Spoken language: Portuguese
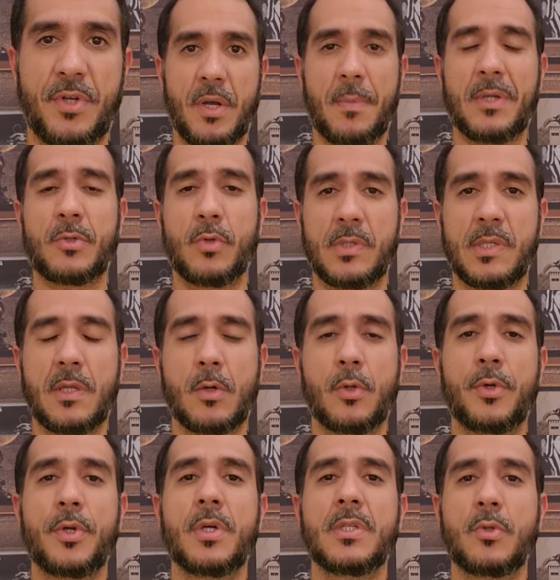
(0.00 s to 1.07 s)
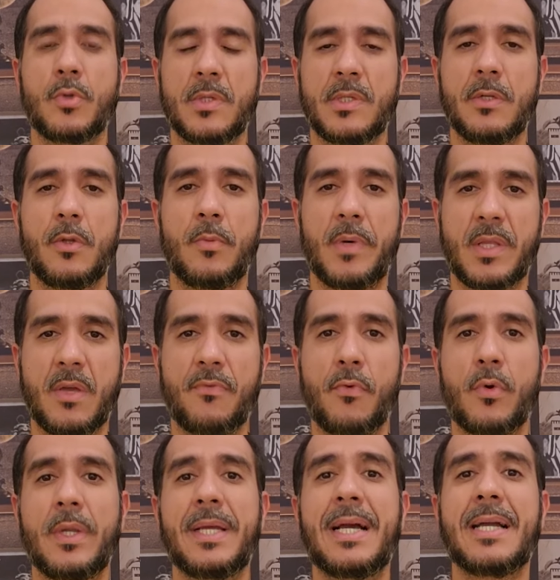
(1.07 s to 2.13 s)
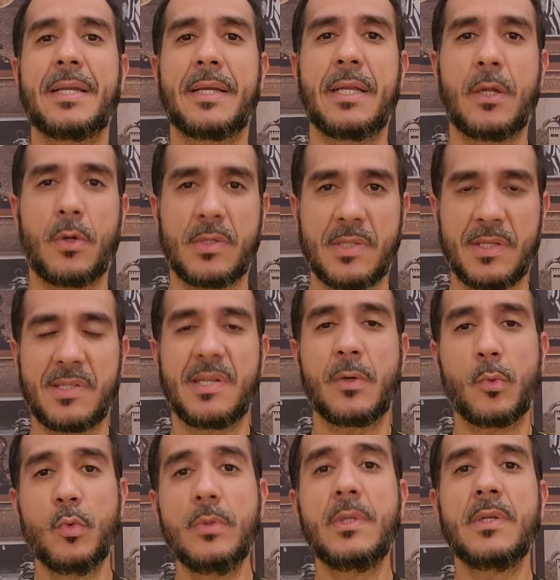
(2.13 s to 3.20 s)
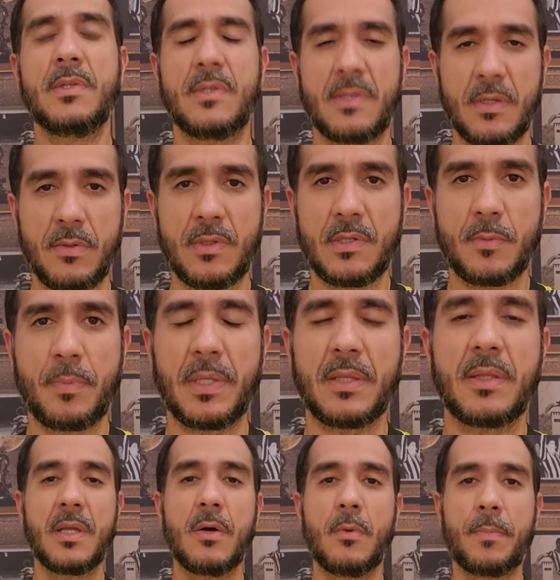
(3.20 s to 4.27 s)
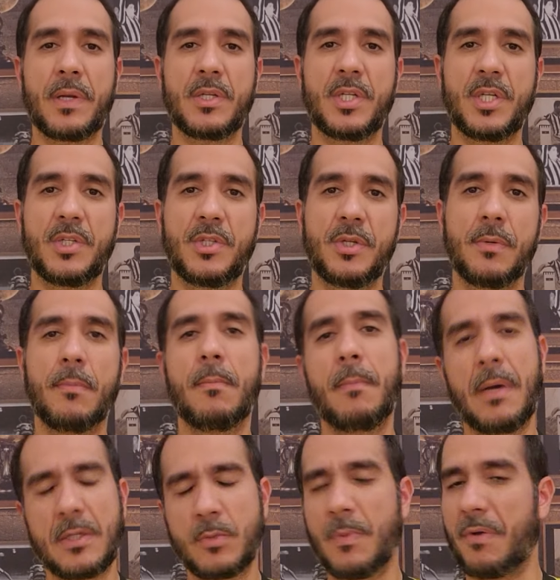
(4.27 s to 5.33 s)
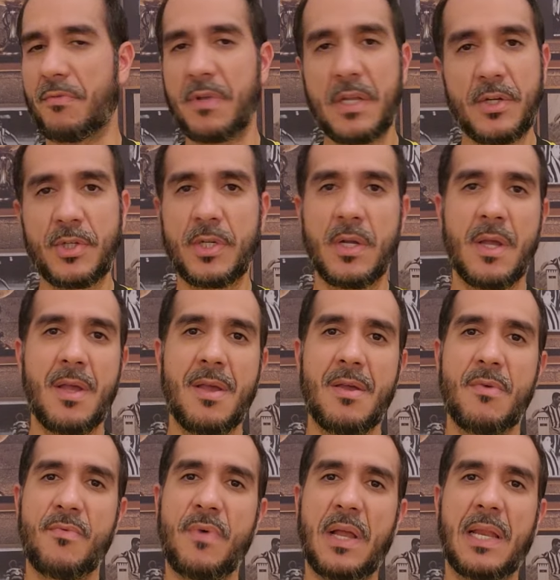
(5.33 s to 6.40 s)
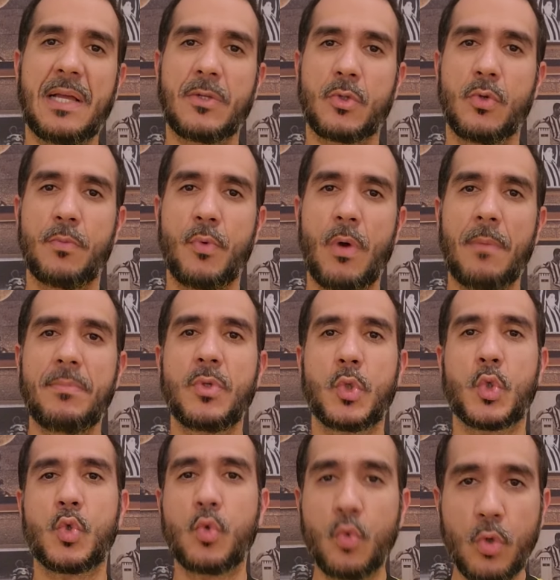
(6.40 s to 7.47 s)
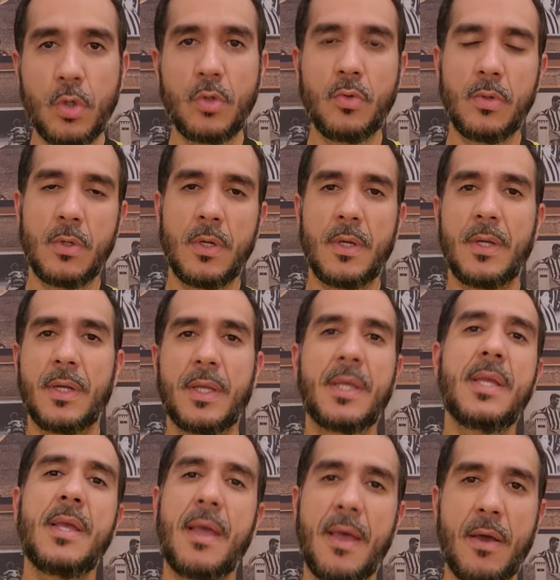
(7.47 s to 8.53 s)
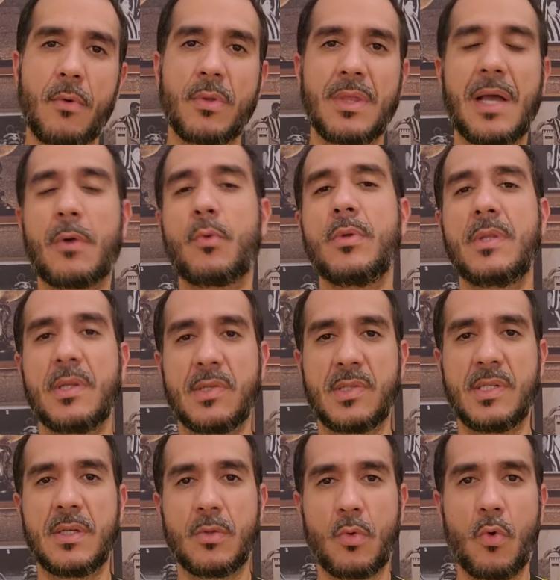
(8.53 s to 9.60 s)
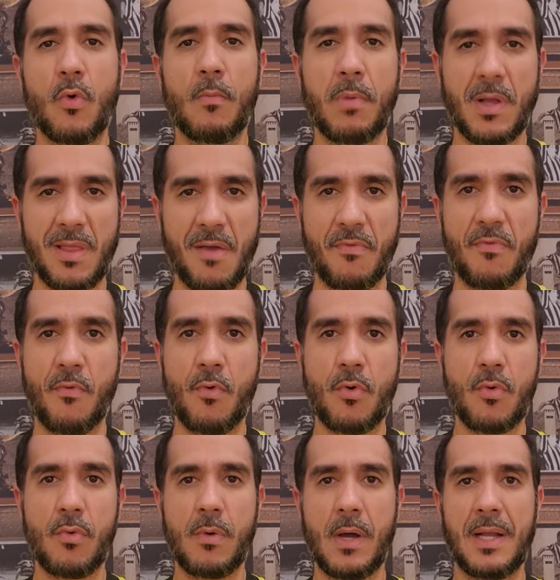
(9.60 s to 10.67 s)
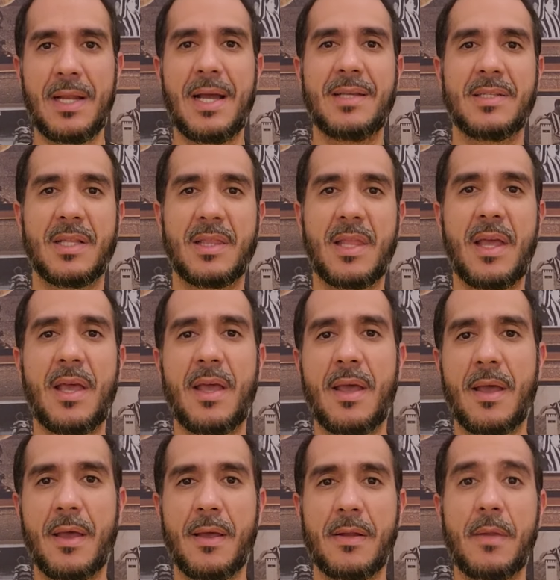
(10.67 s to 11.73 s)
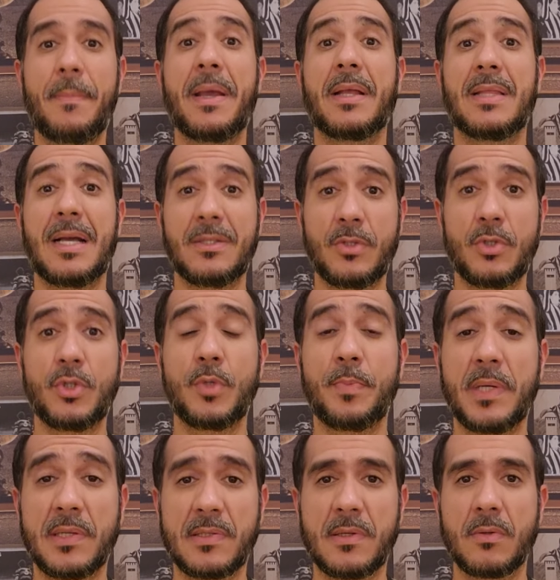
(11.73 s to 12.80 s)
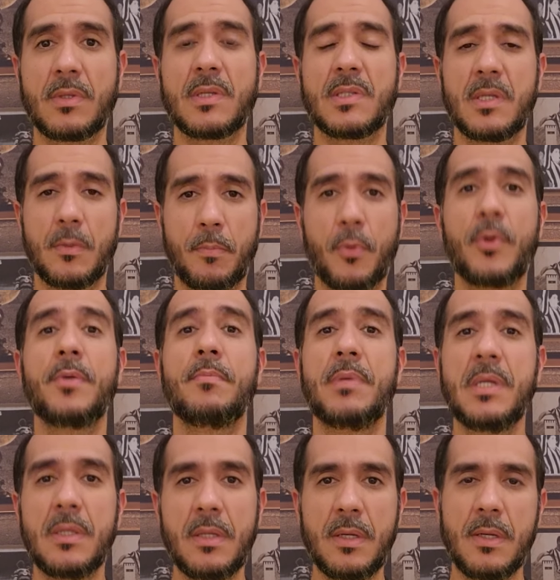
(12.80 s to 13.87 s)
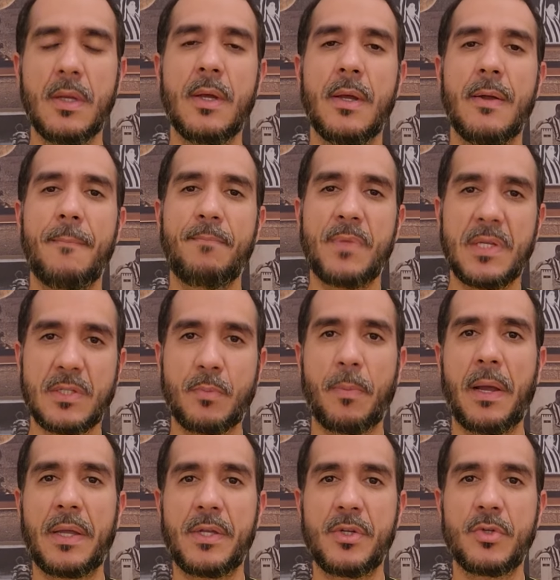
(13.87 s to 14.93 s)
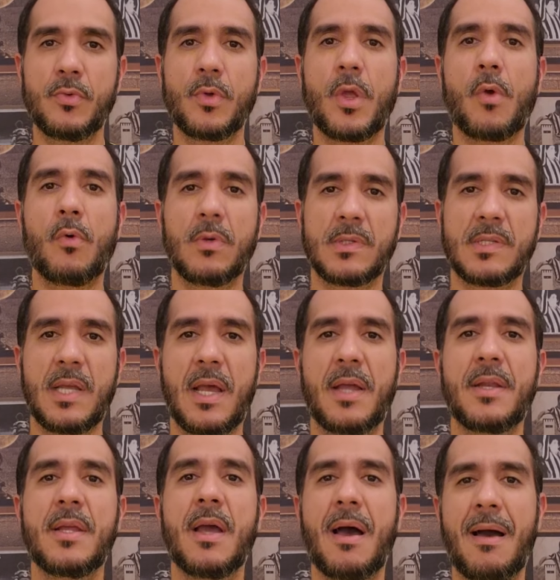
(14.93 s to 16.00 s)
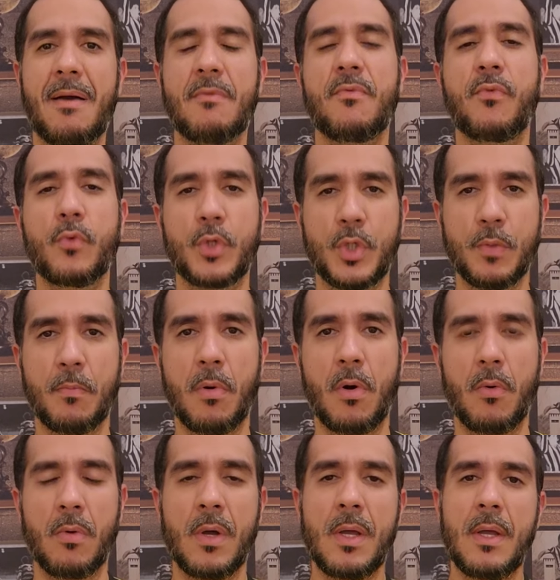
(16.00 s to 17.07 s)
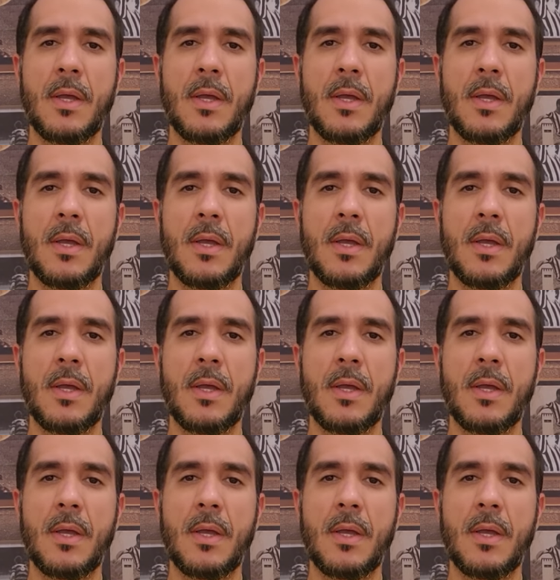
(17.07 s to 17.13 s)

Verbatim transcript: Chega mais, torcida gloriosa, torcida do Botafogo, ligada aqui na nossa segunda edição desse plantão, para gente, mais uma vez, falar sobre o absurdo que é o que está acontecendo com o Botafogo. Aliás, até liberdade de expressão está sendo proibida nesse país no que concerne a futebol.